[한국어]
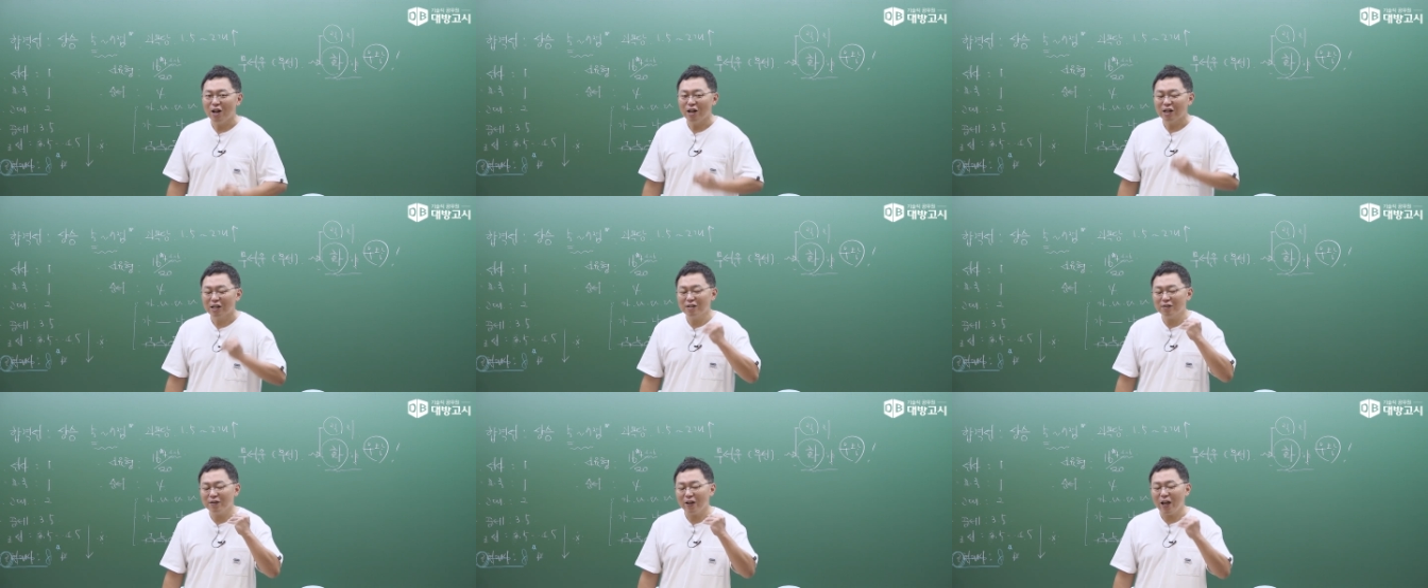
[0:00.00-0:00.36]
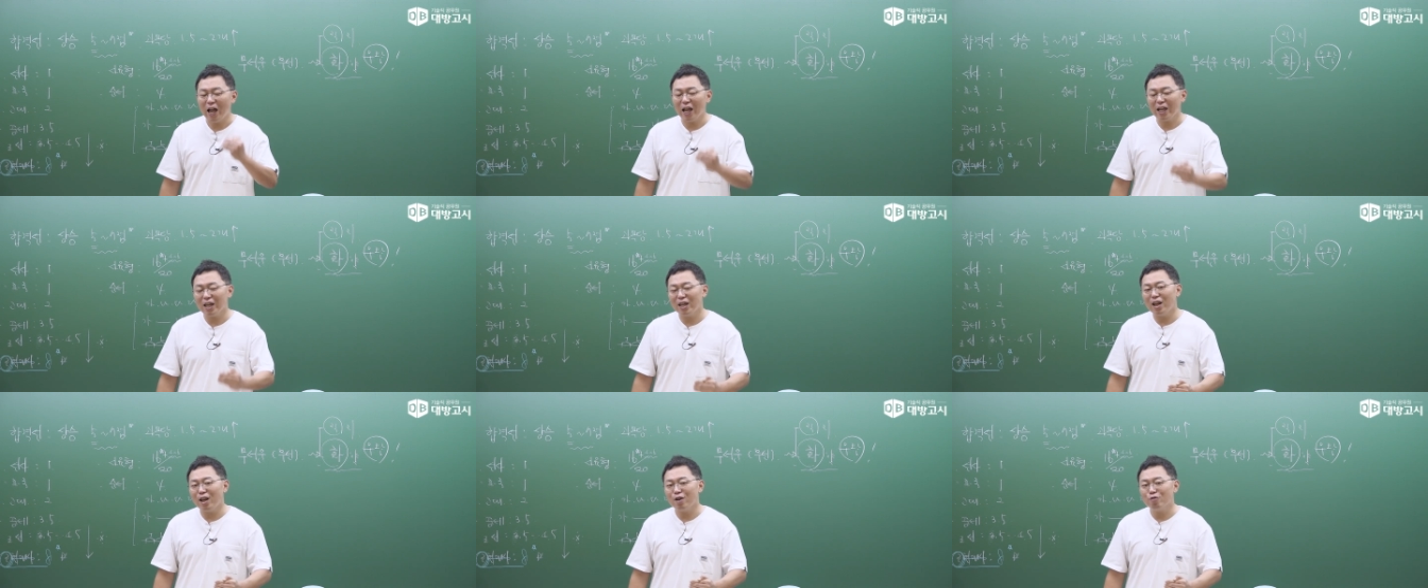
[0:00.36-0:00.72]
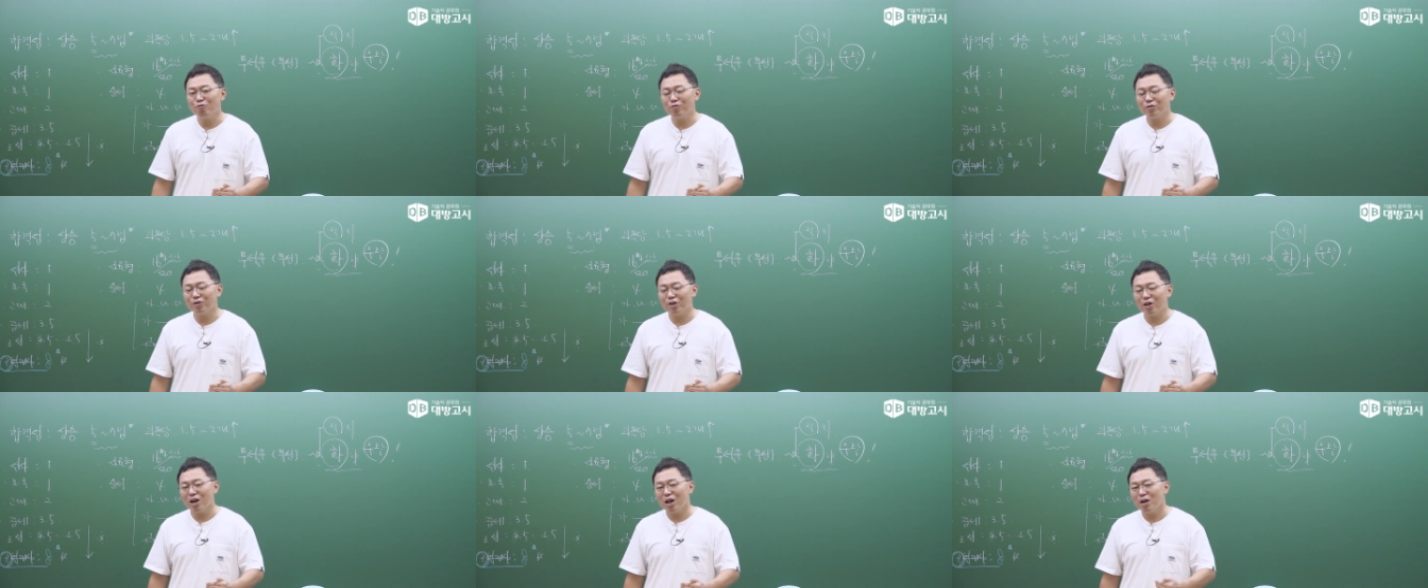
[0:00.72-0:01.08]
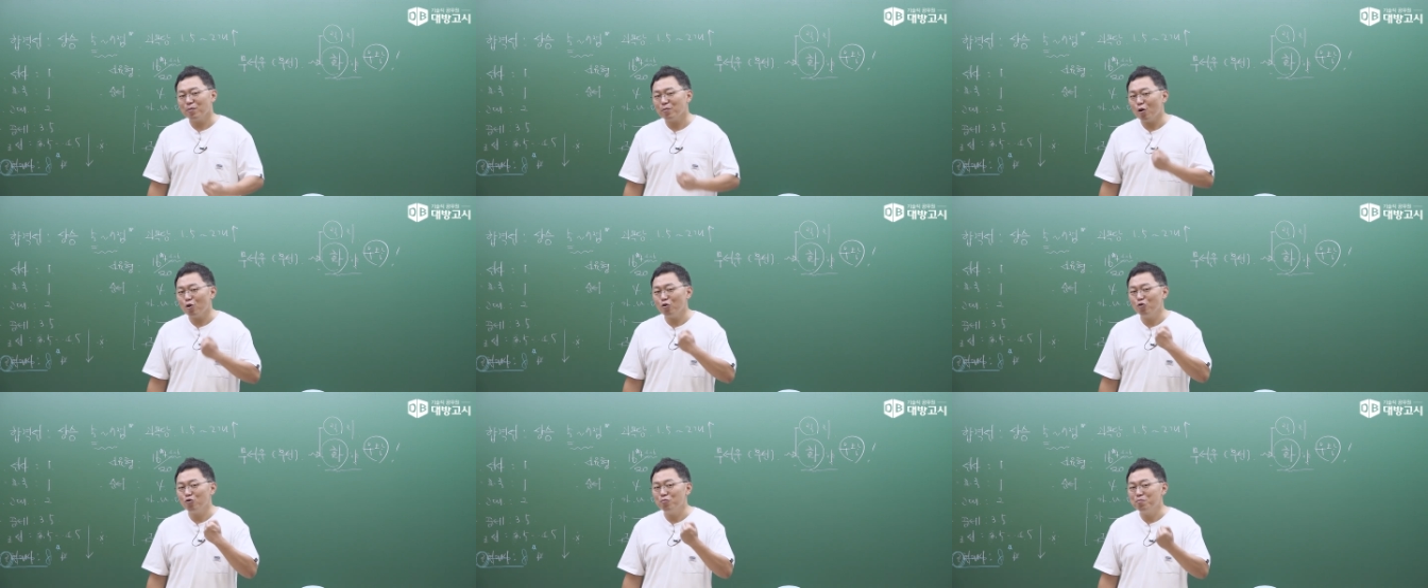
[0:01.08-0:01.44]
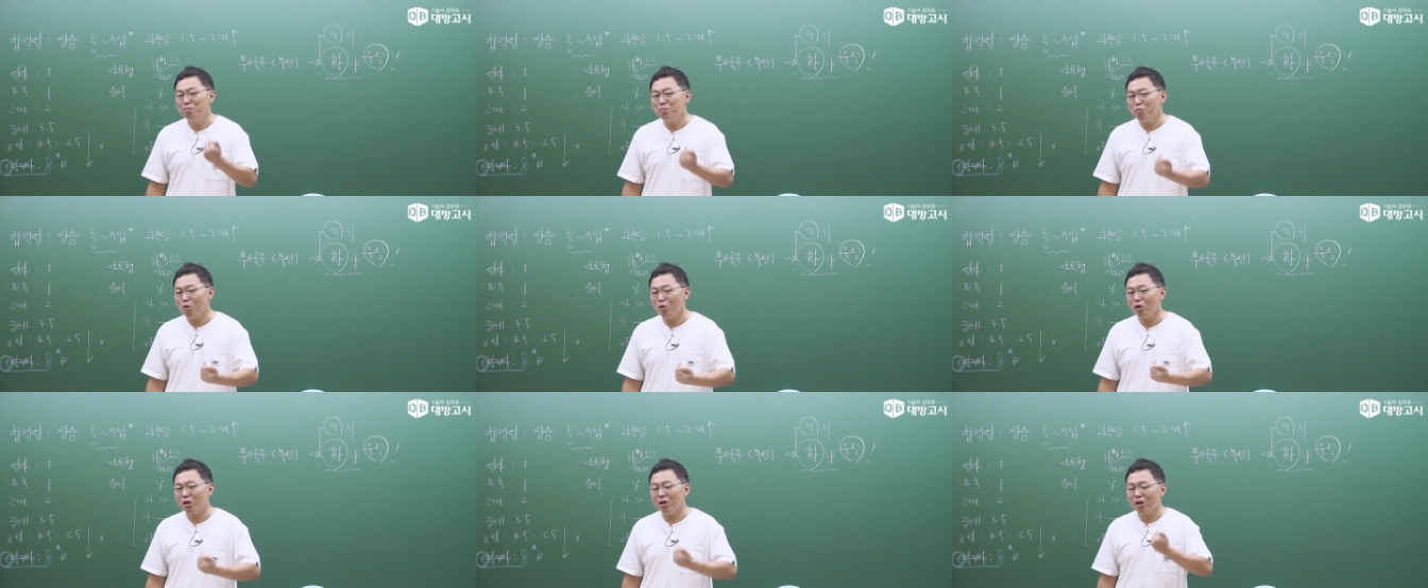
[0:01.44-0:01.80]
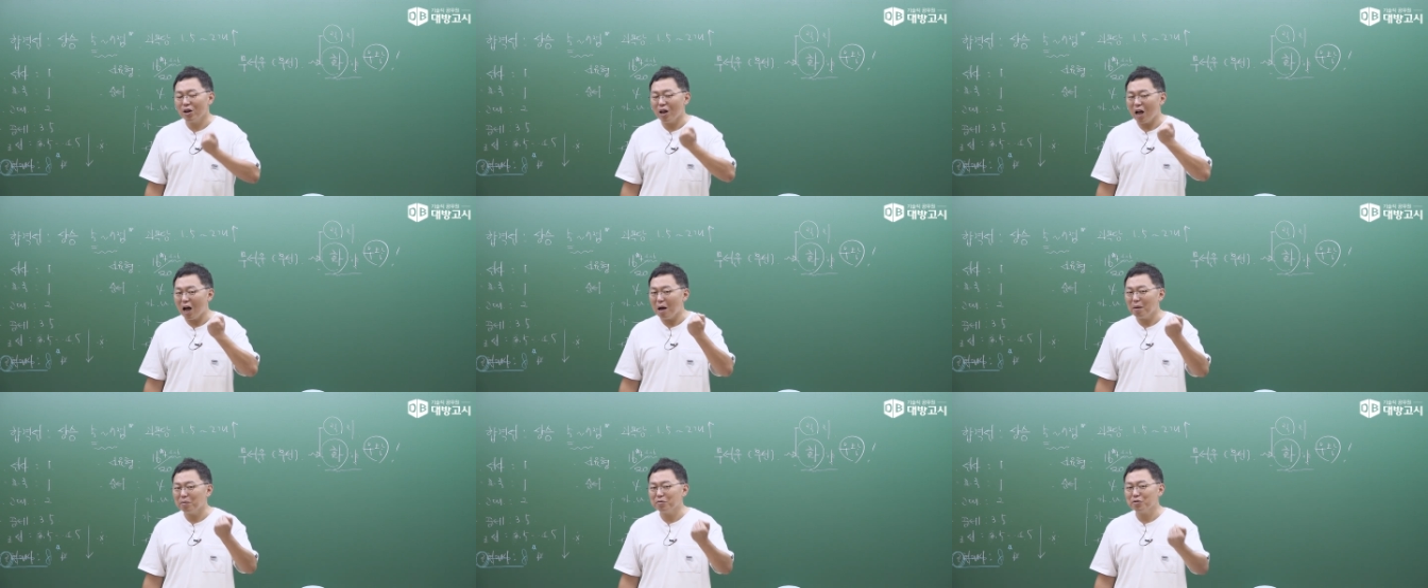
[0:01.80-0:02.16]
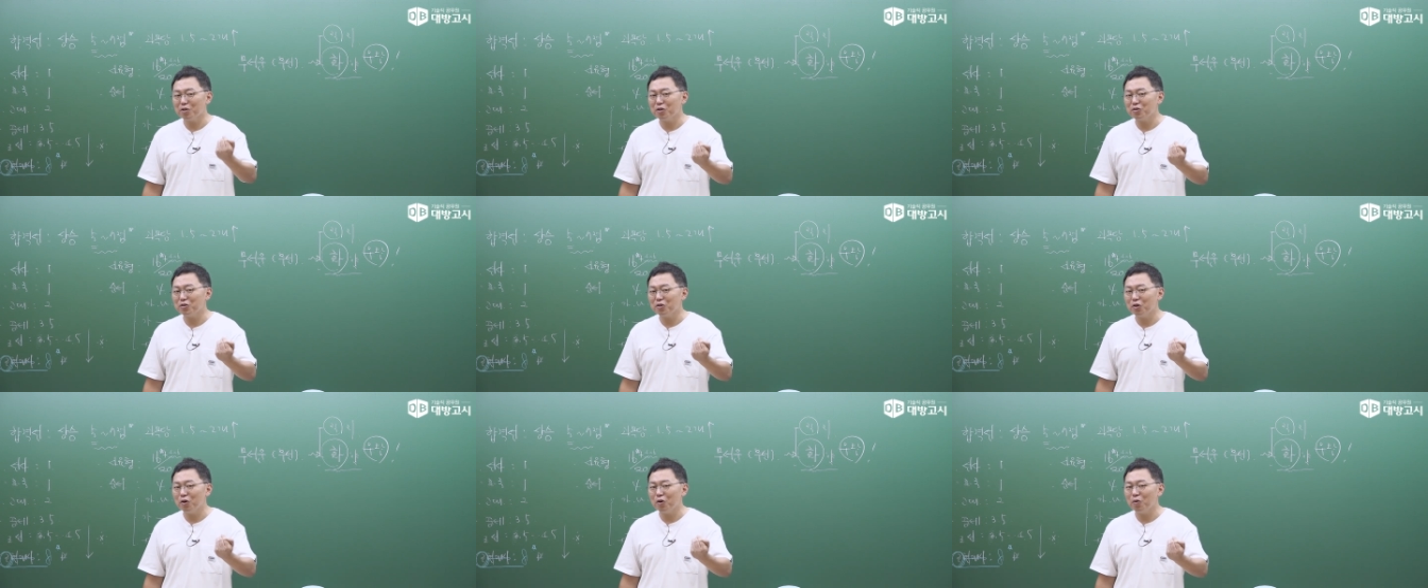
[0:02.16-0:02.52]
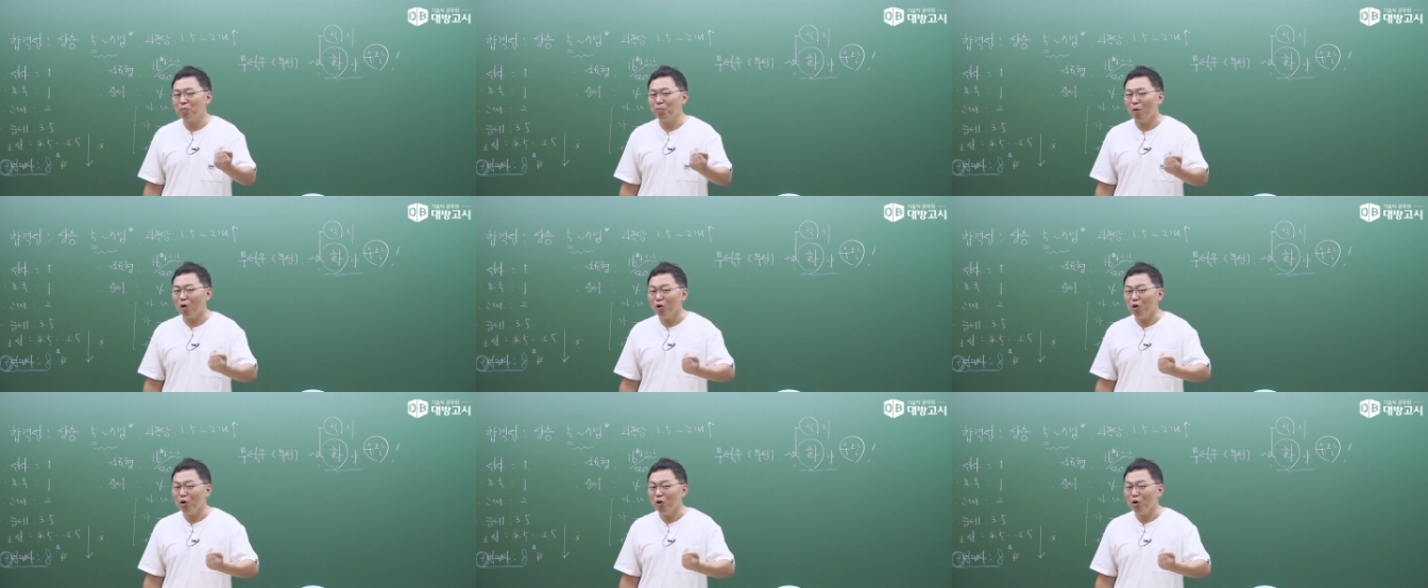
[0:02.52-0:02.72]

그 한인 애국단 하면 윤봉길에 앞서서